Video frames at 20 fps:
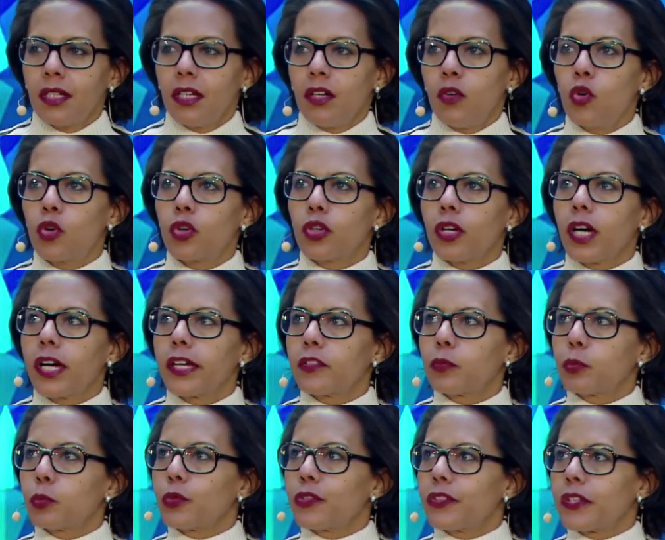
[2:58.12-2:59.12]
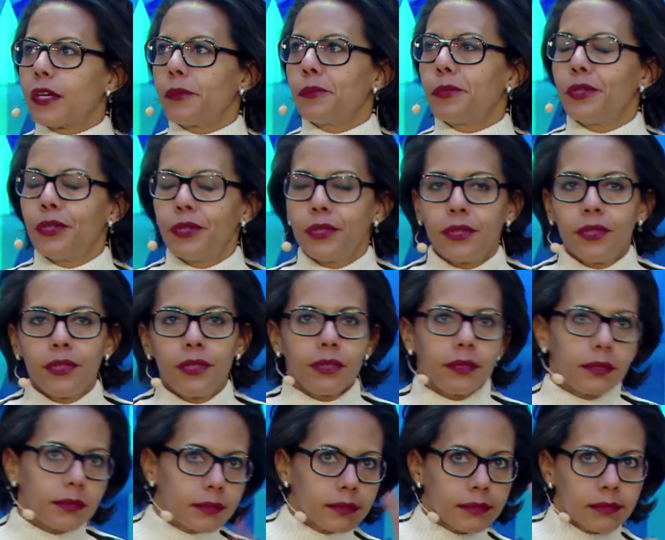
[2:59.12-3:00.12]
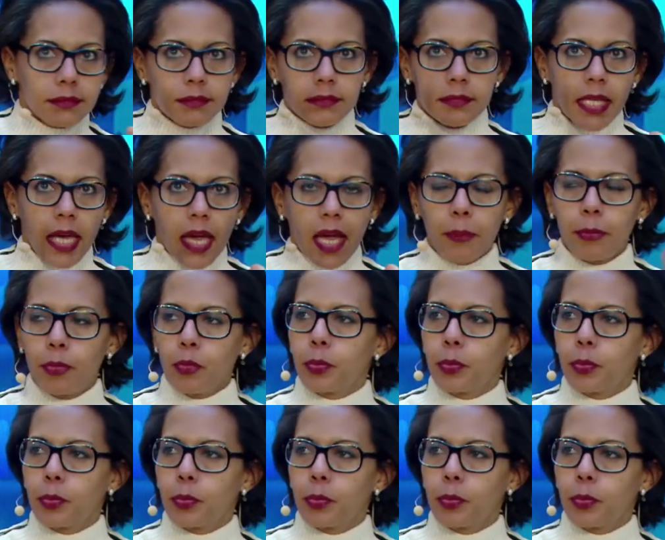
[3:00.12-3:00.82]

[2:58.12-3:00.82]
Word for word: aucun responsable euh, à peu